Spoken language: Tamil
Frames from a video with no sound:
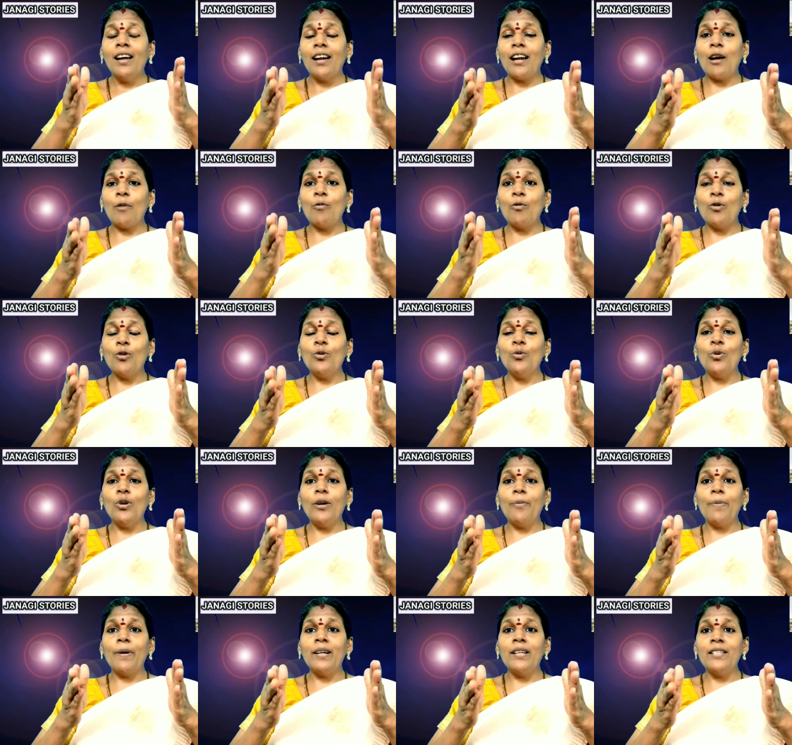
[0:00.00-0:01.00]
நான்
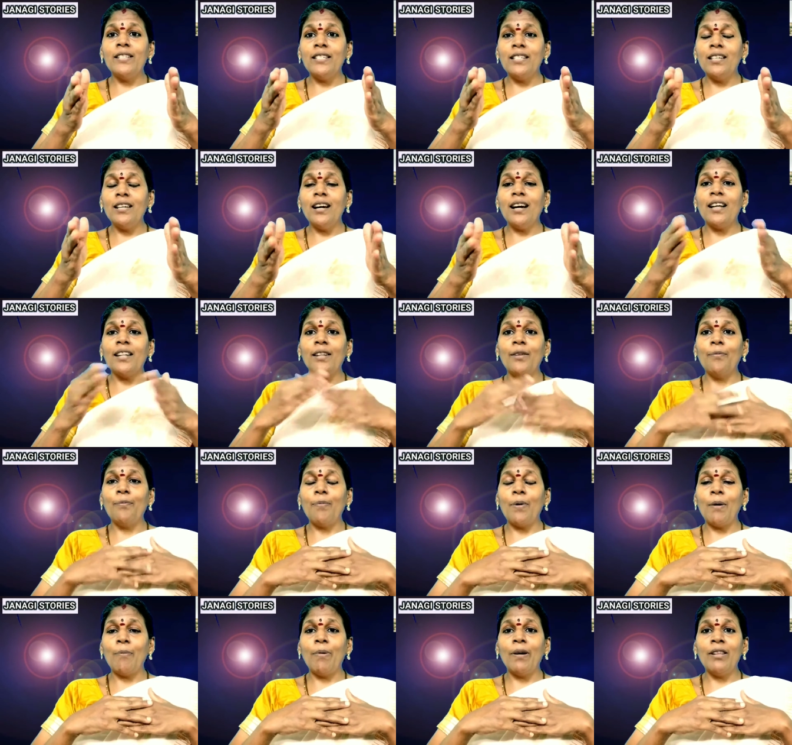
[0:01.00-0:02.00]
முகநூலில் படித்து அந்த
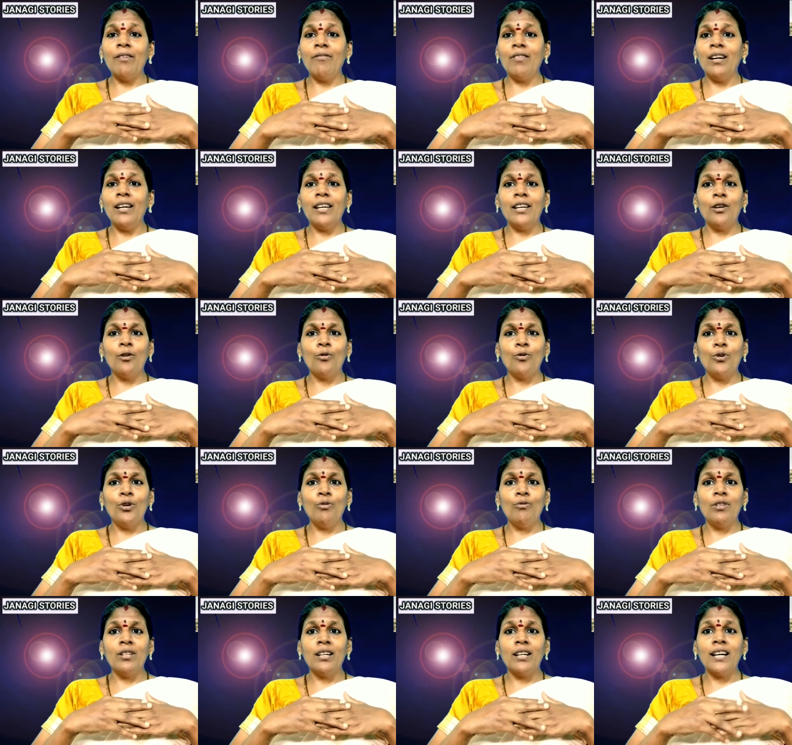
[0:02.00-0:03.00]
ப பதிவை இங்கே கொண்டு
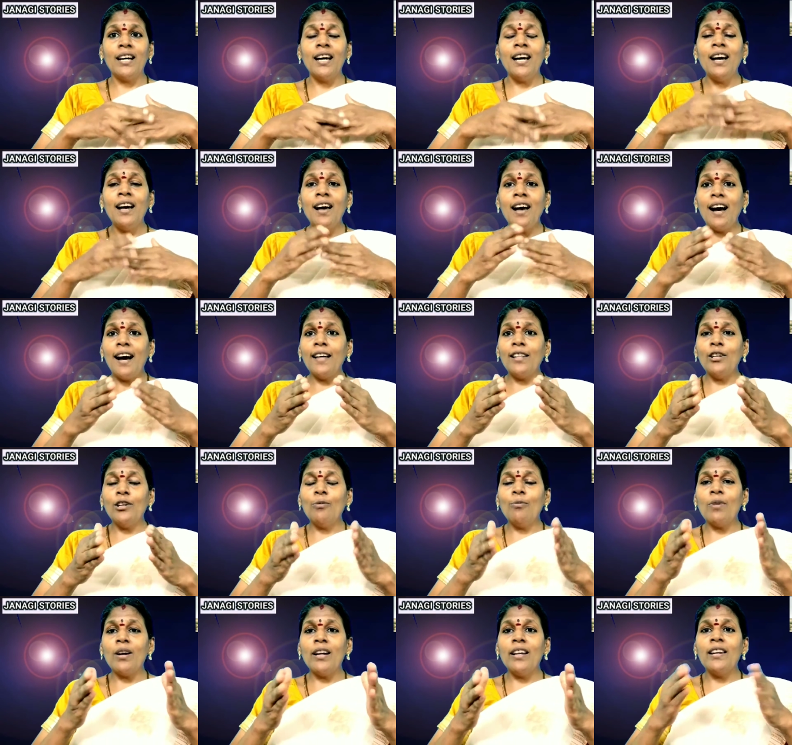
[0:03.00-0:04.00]
வந்திருக்கேன் அதுக்கு
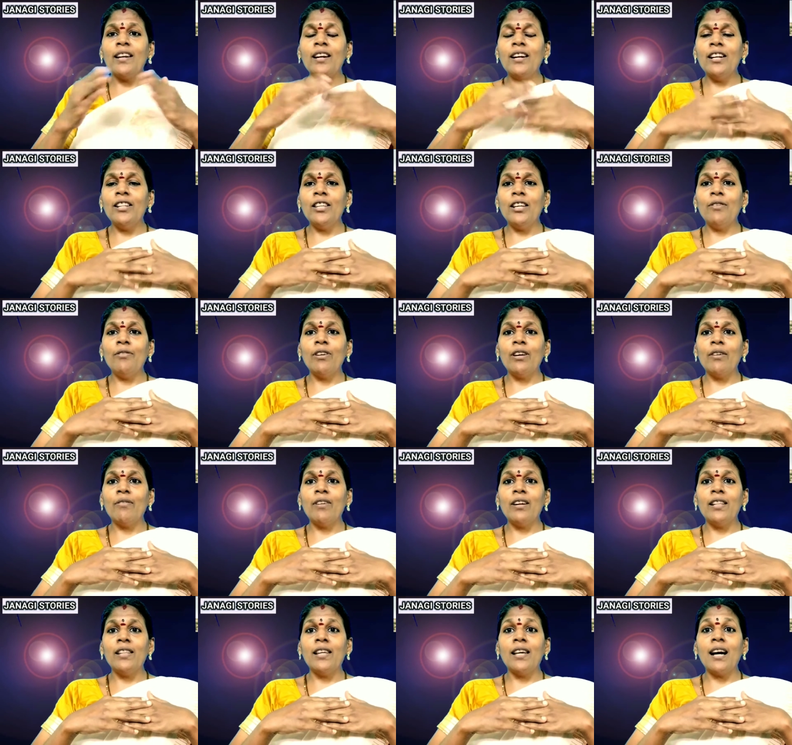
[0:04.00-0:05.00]
முன்னாடி நன்றி தெரிவிக்க
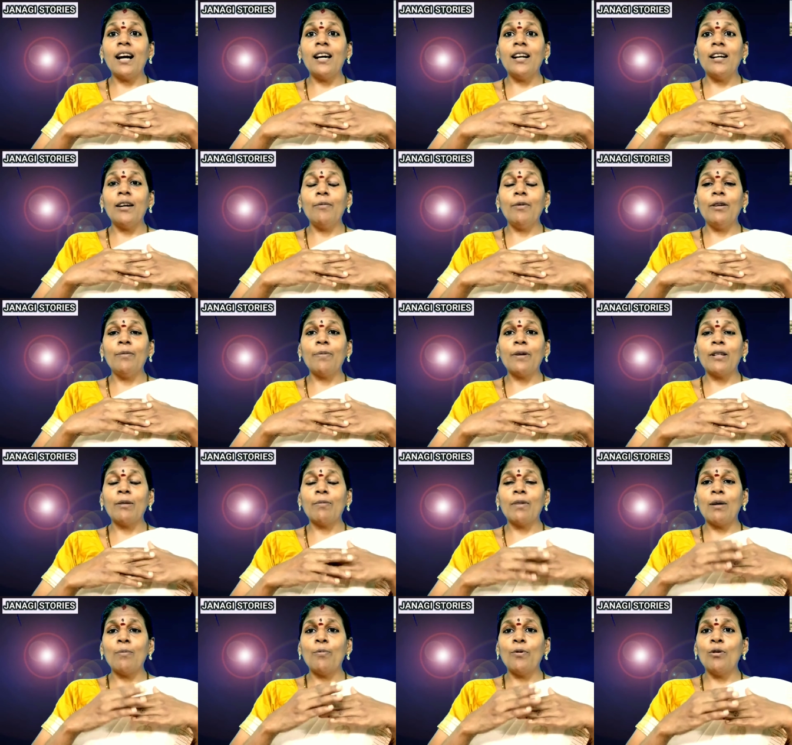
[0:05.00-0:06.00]
வேண்டியது யார் அப்படின்னு
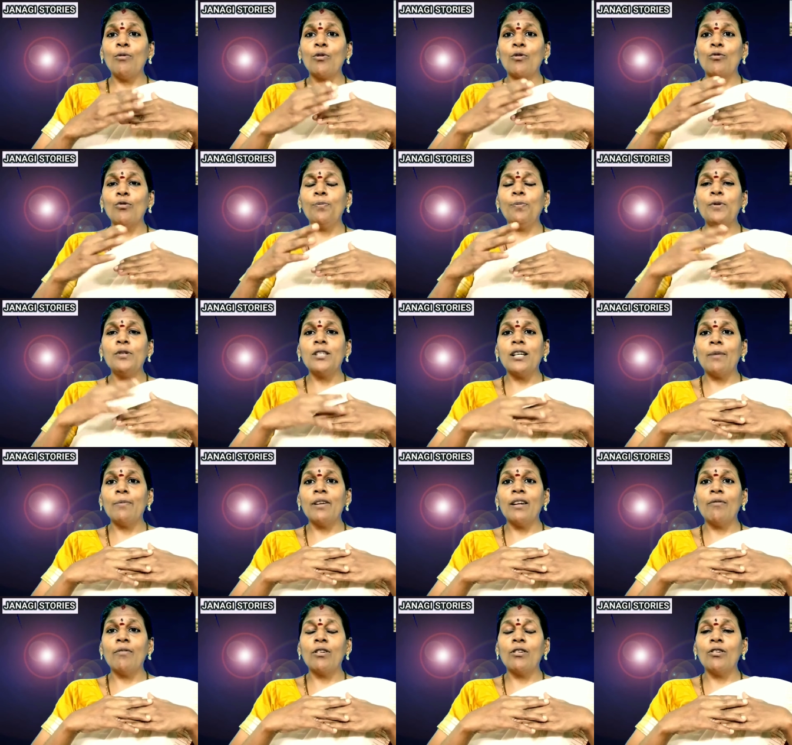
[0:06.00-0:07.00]
பார்த்தோம்னா ஒரு
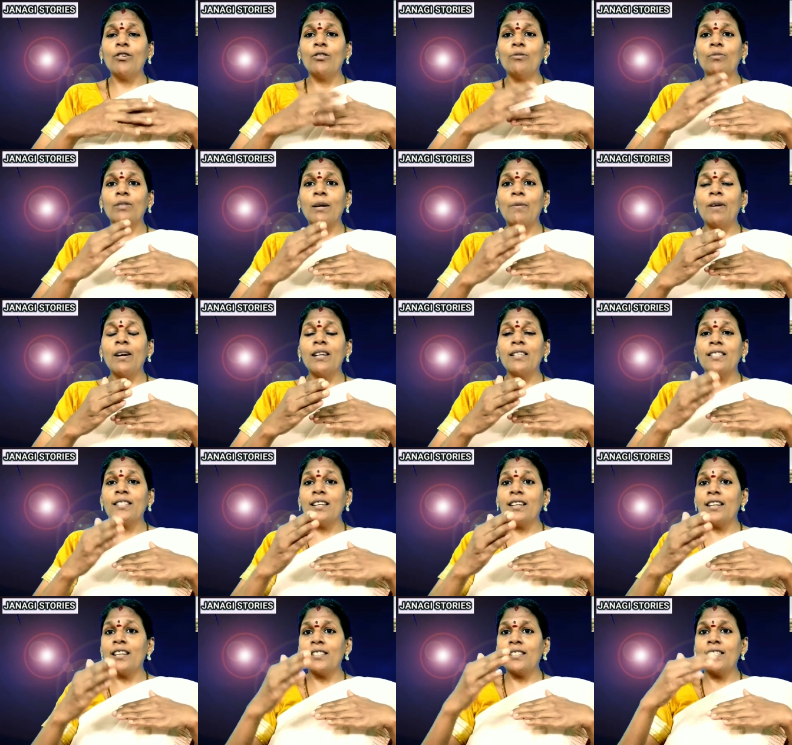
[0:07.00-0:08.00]
குப்புசாமி அவர்களுக்கும்
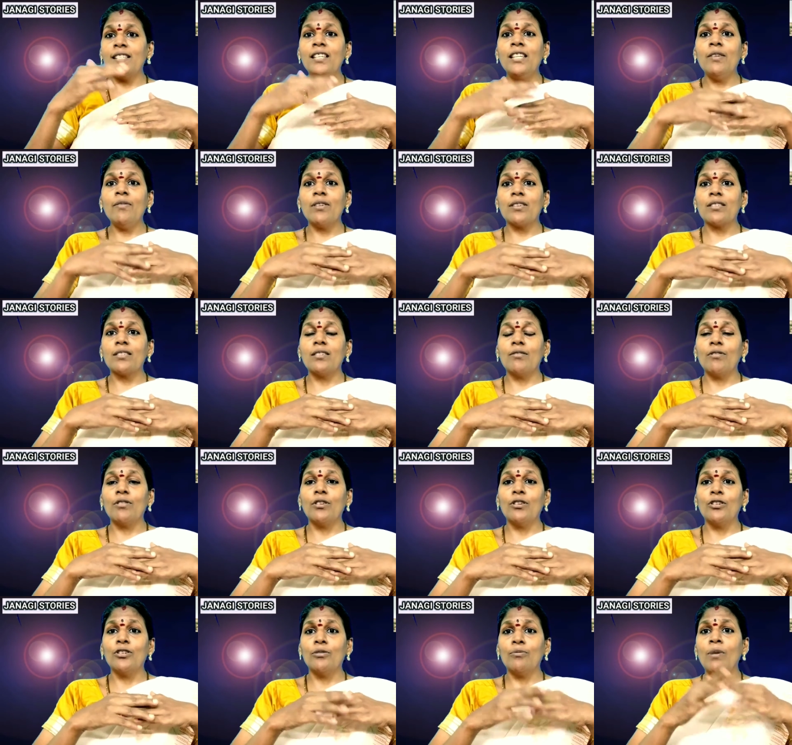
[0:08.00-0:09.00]
தமிழாசிரியர் எஸ் சீனிவாசன்
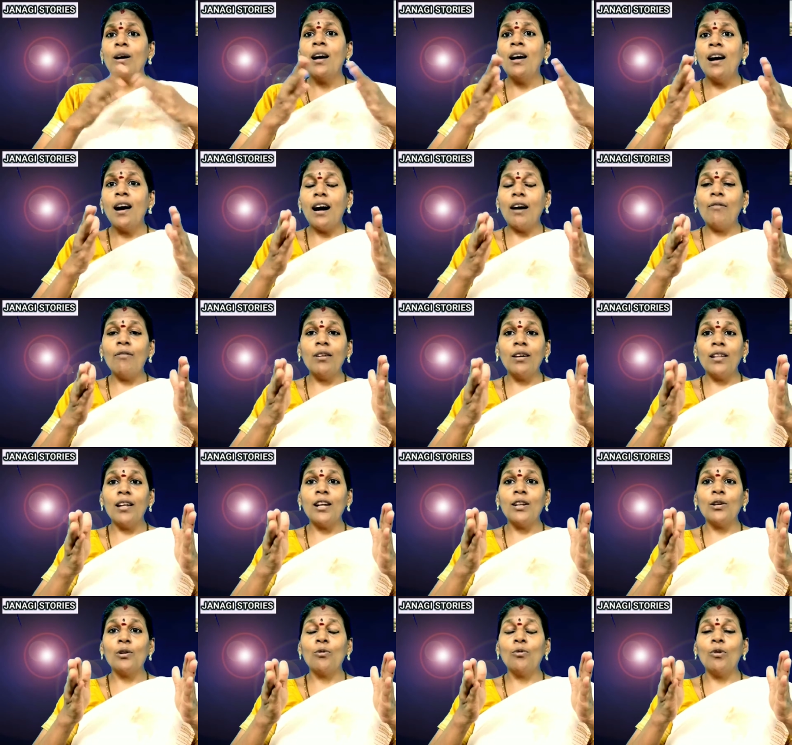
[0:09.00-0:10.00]
அவர்களுக்கும் அவங்க
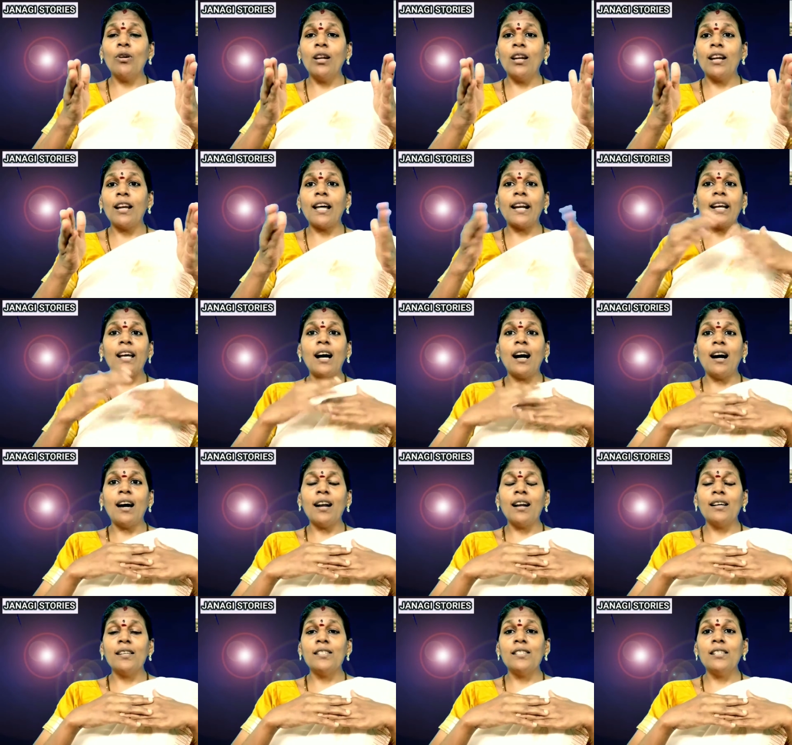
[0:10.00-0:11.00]
தான் அந்த கோயிலை நிறைய
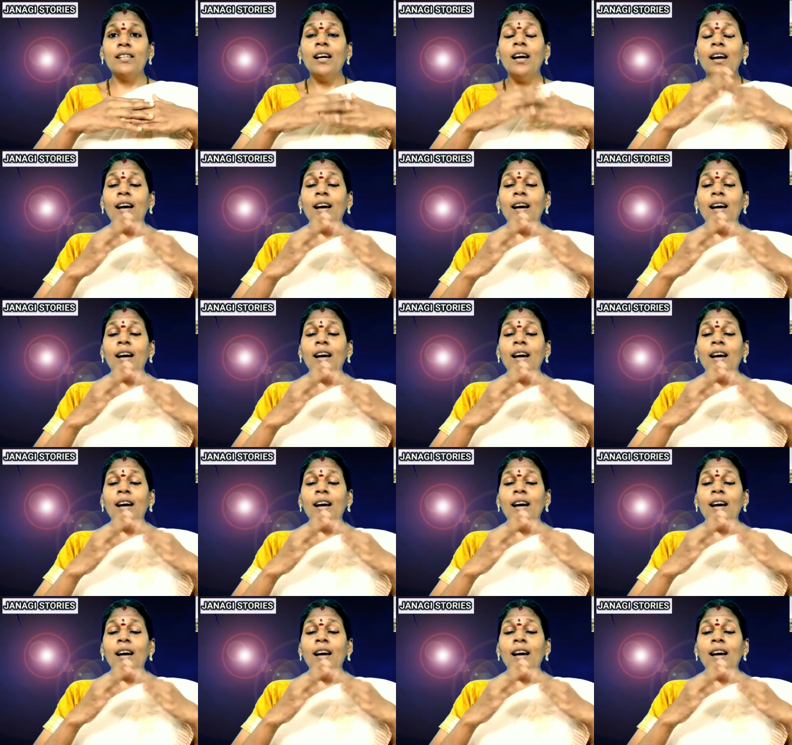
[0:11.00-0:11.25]
ஆராய்ஞ்சி